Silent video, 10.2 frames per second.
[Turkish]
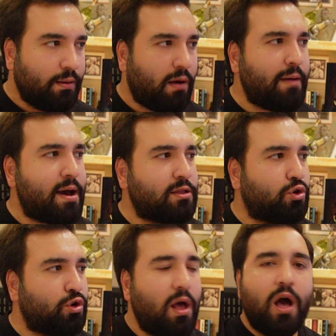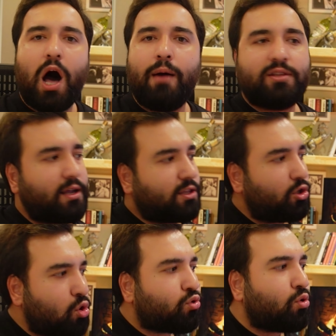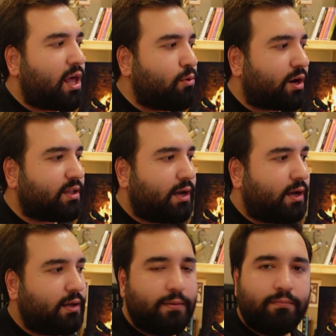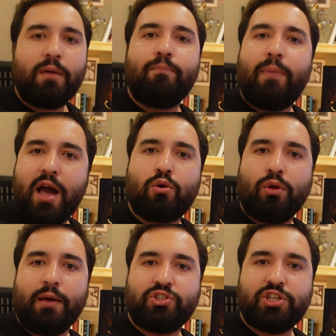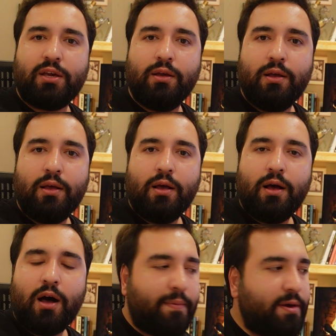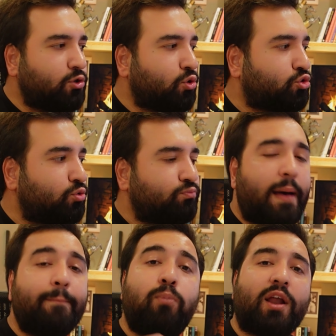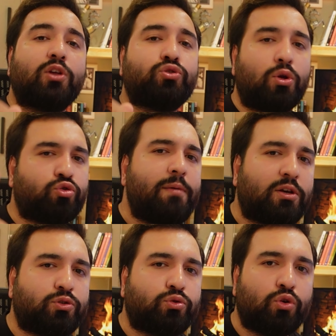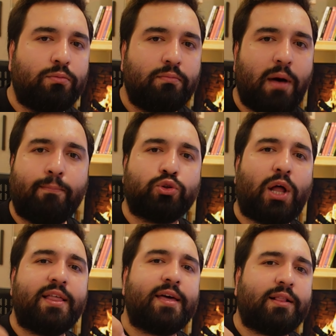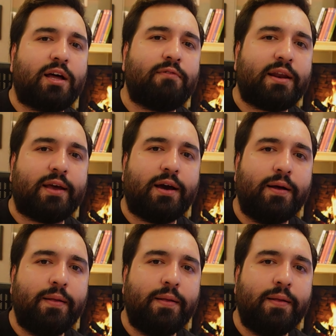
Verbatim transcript: Bay bay diyorum. Abi taktik çok kolay bu arada. Bak bayağı kolay bir şey. Haberiniz olsun. Ben bu arada şunu söylemek istiyorum. Bak bu dal yaraklar var ya.